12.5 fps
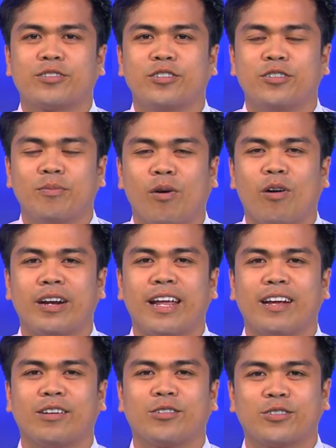good
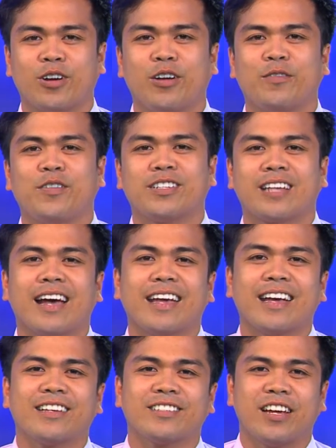morning Luzon,
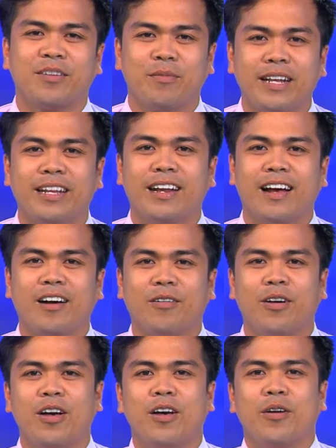Visayas, and
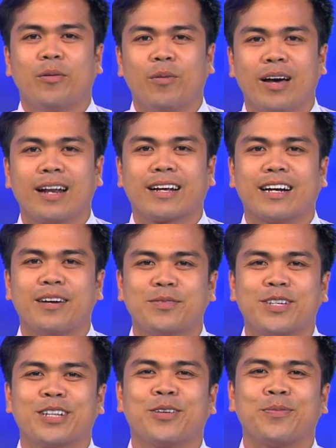Mindanao.
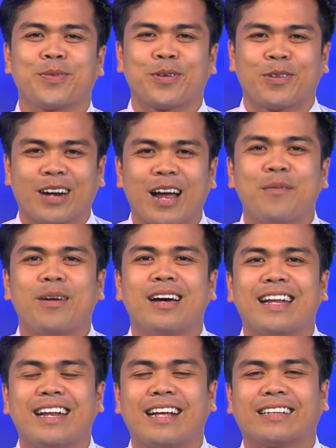Welcome sa itong
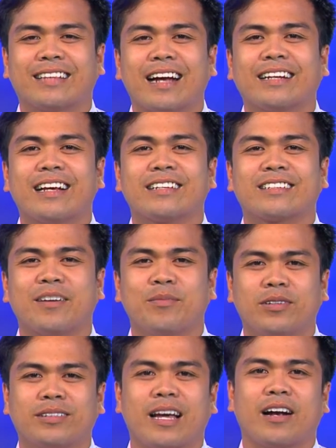programa nining Taknas
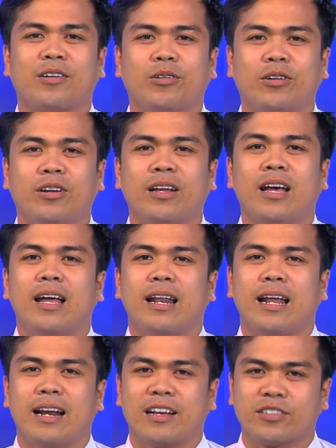Kabuntagon.
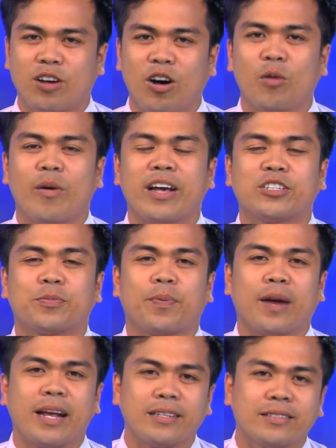Let us always
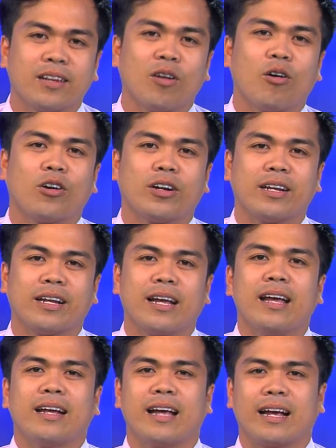praise the Lord.
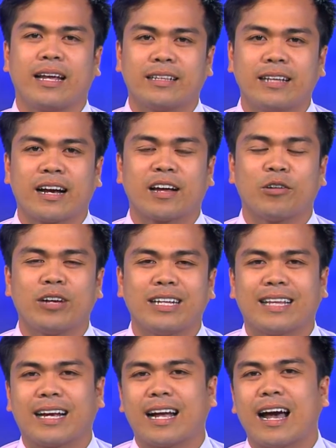Nga kita karon
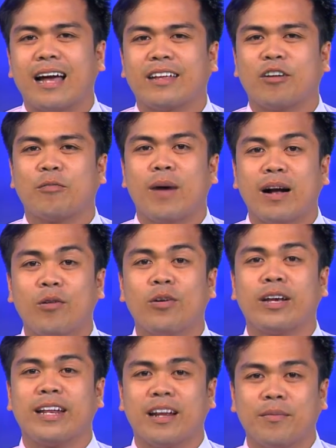gitagaan yung
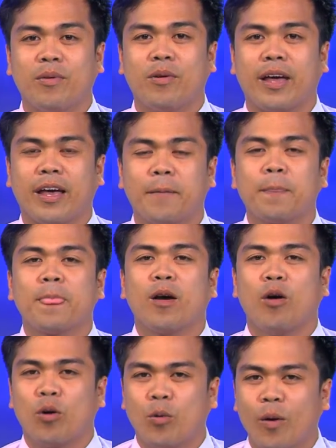bagong kinabuhi
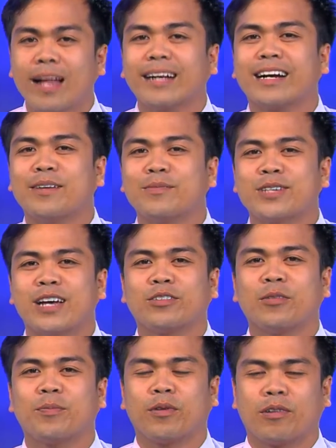o welcome sa
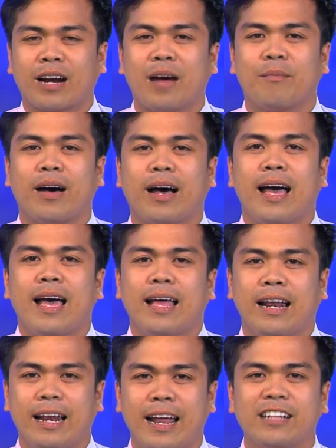itong programa
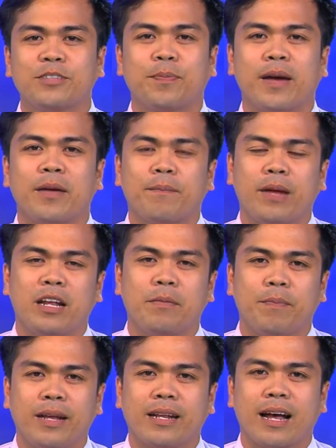Let's Pray
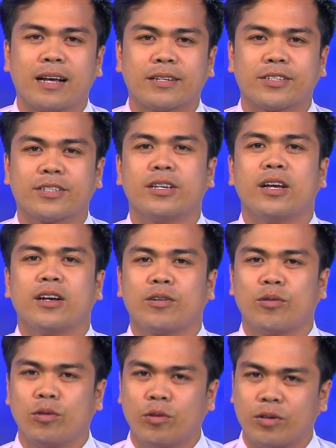Pilipinas
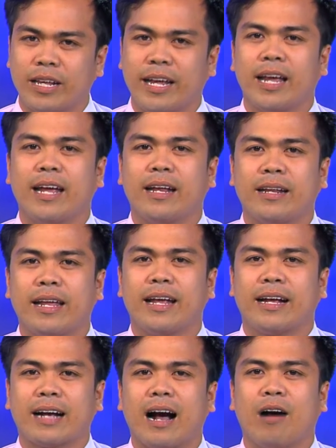kung diin
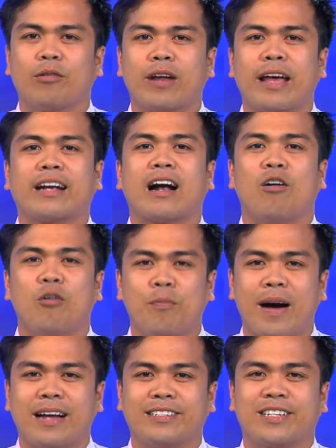ikaw na
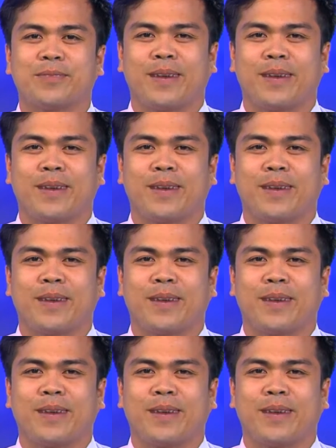ikauban sa